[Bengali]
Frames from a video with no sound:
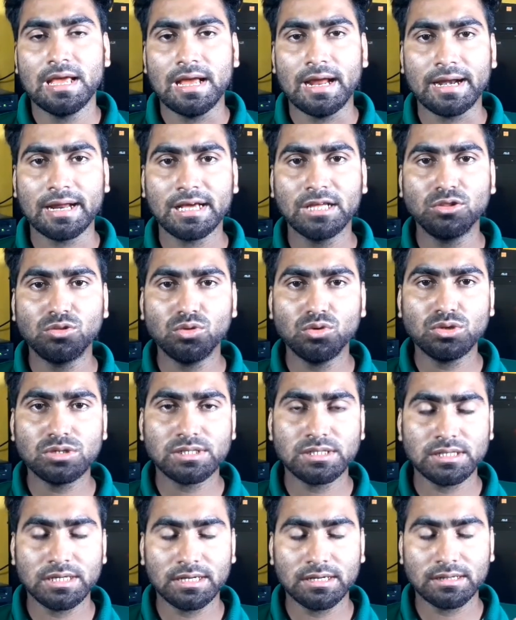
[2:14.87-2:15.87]
এটা কিন্তু
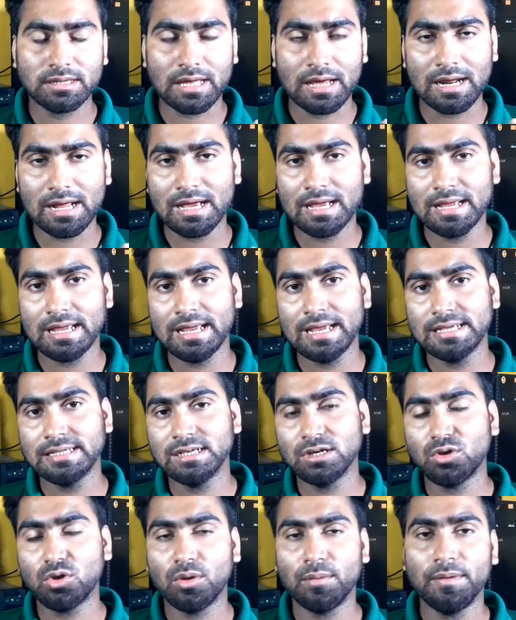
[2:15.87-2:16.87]
সে তারা এই
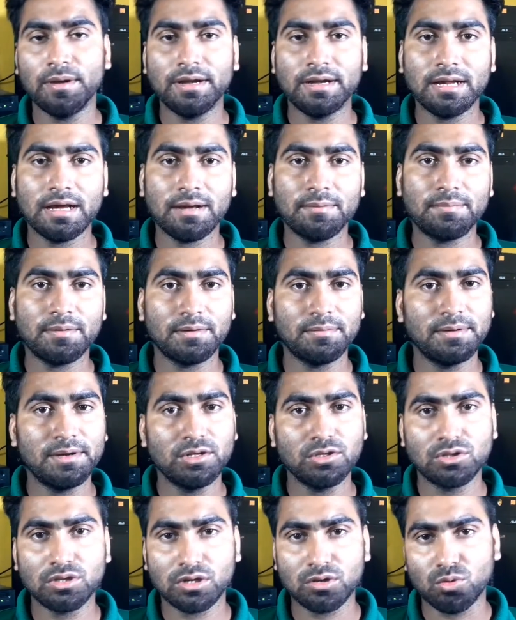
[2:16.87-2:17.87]
যে কমেন্টটা আপনার
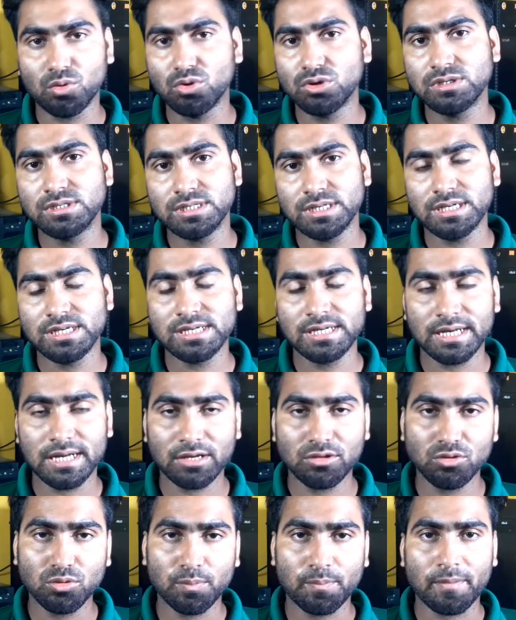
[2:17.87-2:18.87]
ভিডিওতে করছে সেটা
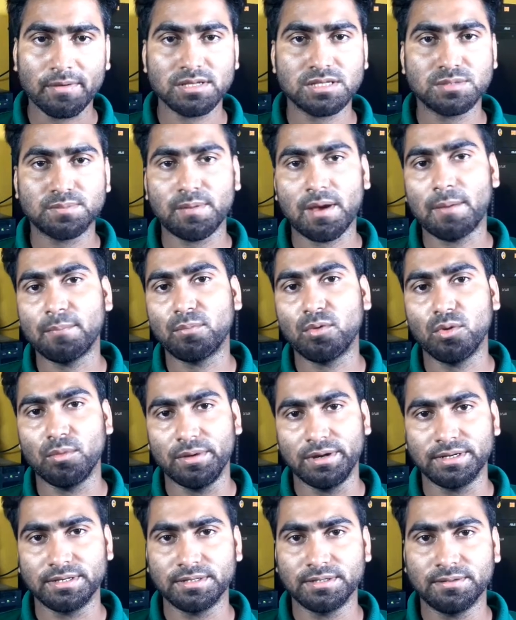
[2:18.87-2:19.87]
কিন্তু স্পাম
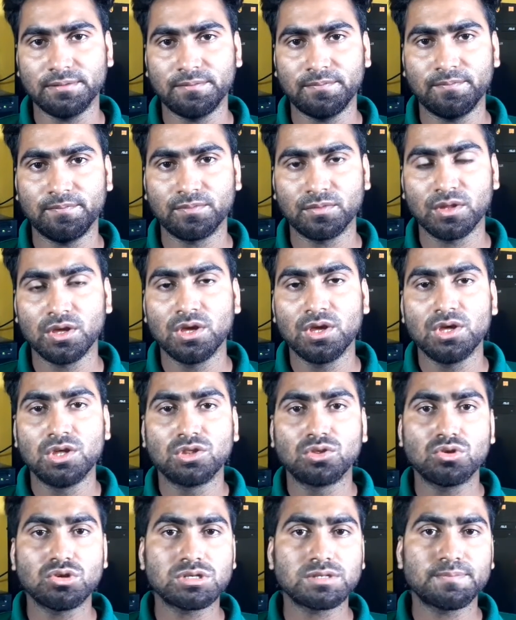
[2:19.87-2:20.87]
কমেন্ট
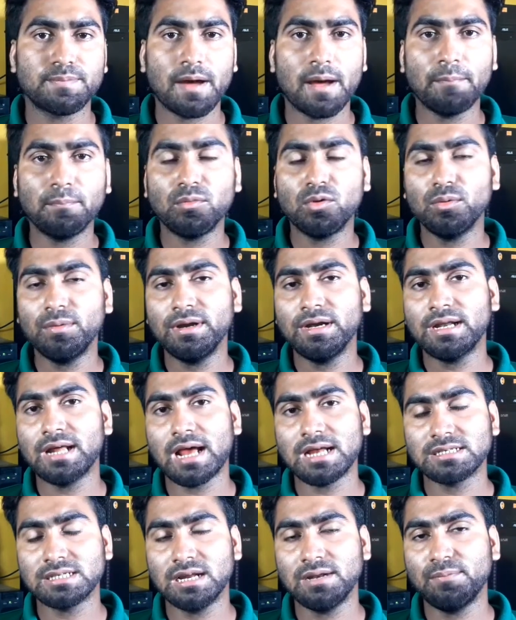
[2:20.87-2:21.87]
তো স্পাম কমেন্ট
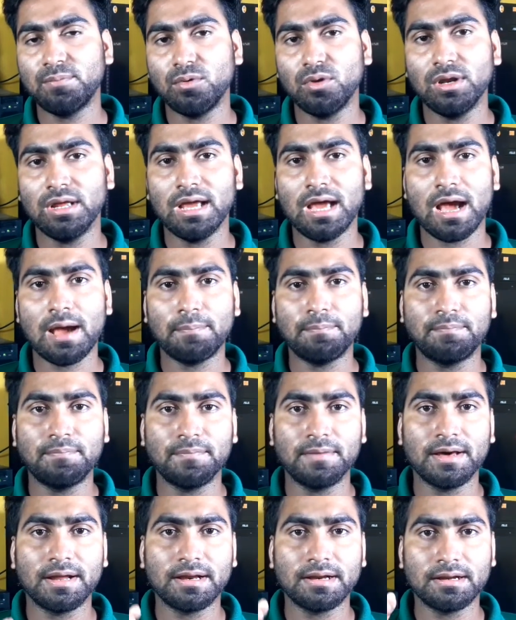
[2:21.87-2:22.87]
আসার ফলে
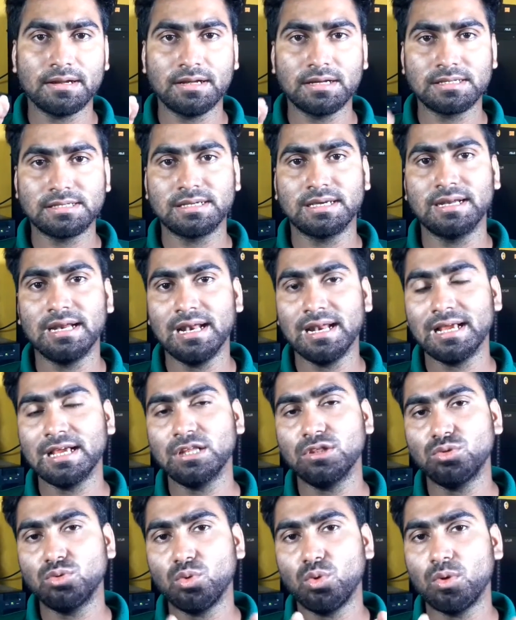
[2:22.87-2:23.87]
আপনার চ্যানেলে
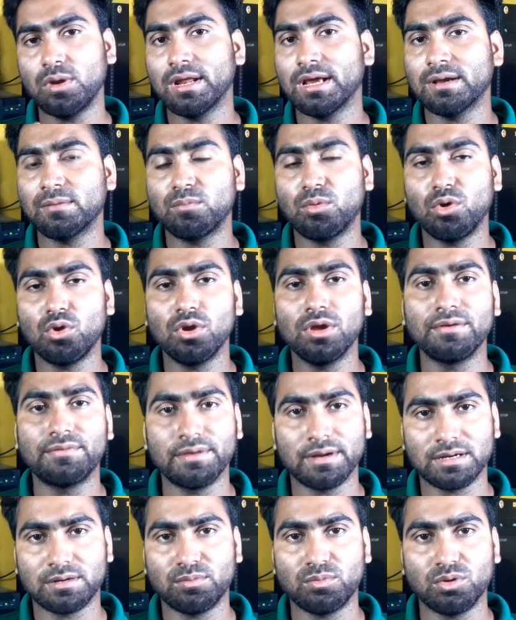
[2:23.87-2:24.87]
কিন্তু অনেক বড়
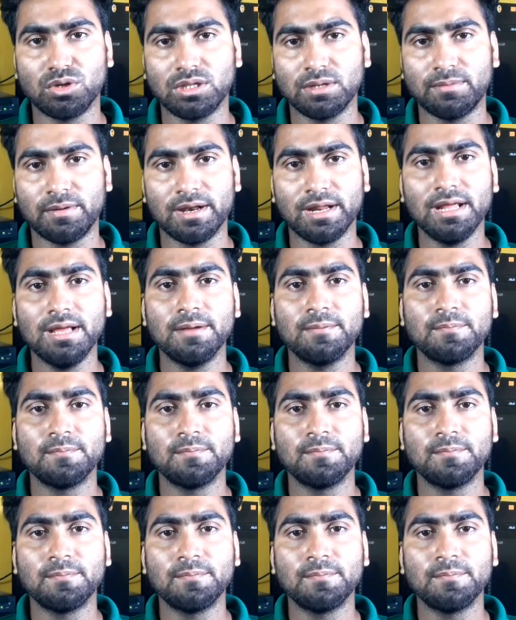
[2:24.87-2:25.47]
ইফেক্ট পড়তে পারে